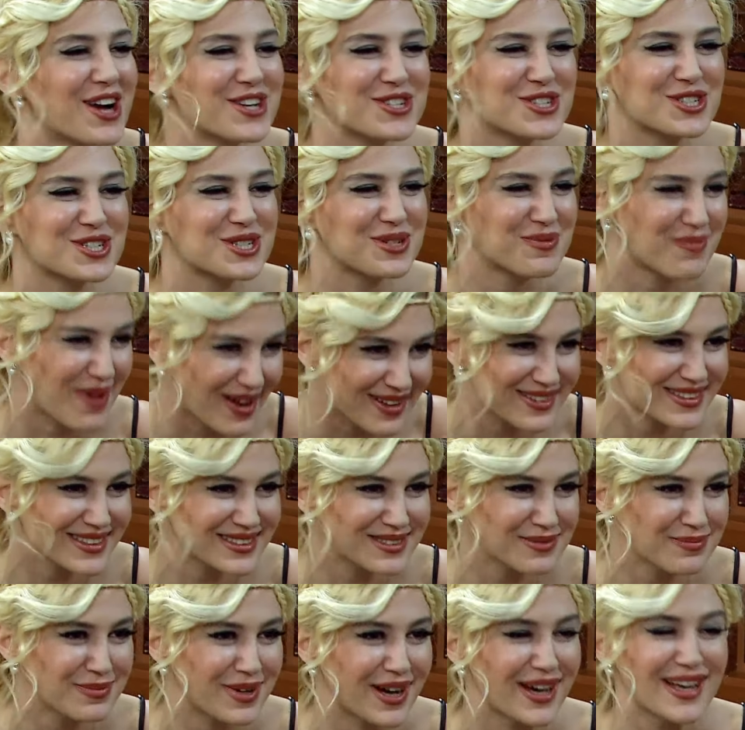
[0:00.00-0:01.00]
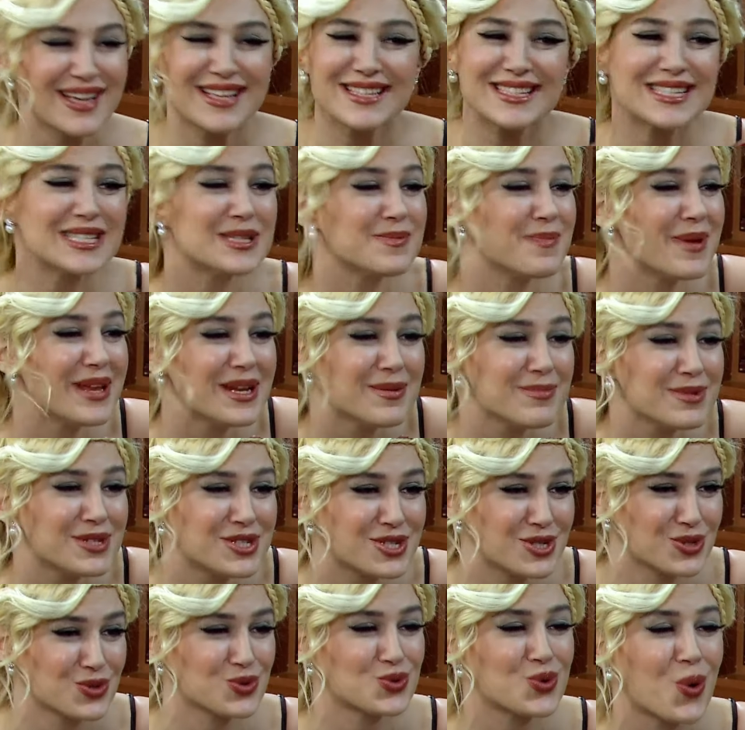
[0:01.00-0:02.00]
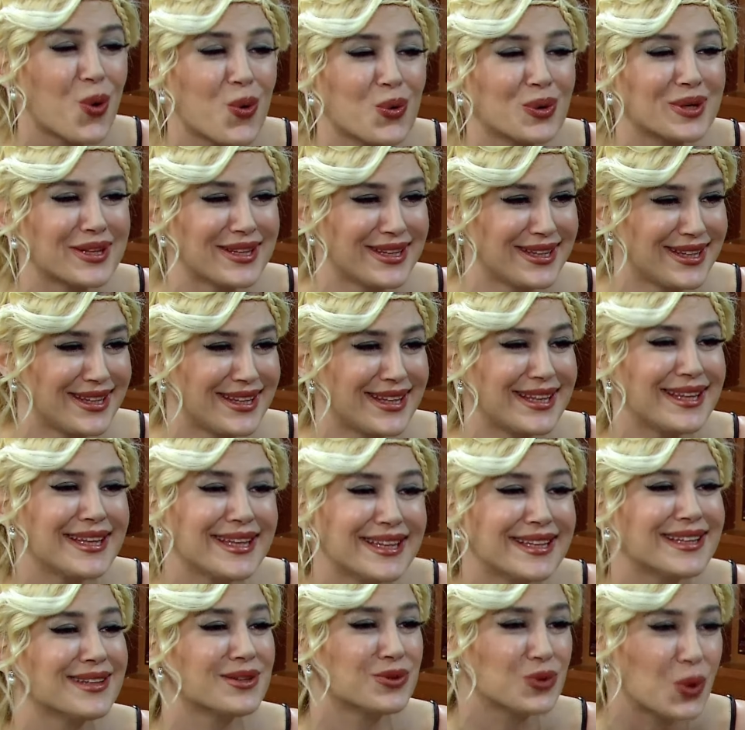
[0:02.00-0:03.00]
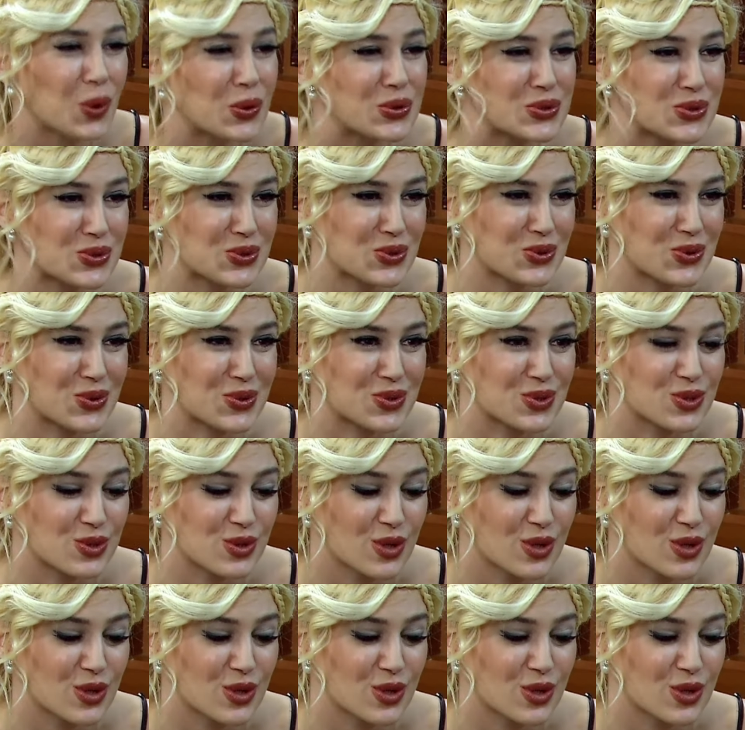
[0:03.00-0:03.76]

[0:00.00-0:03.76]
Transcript: aştım anladın mı? Siz benim için çok iyi iki dostsunuz.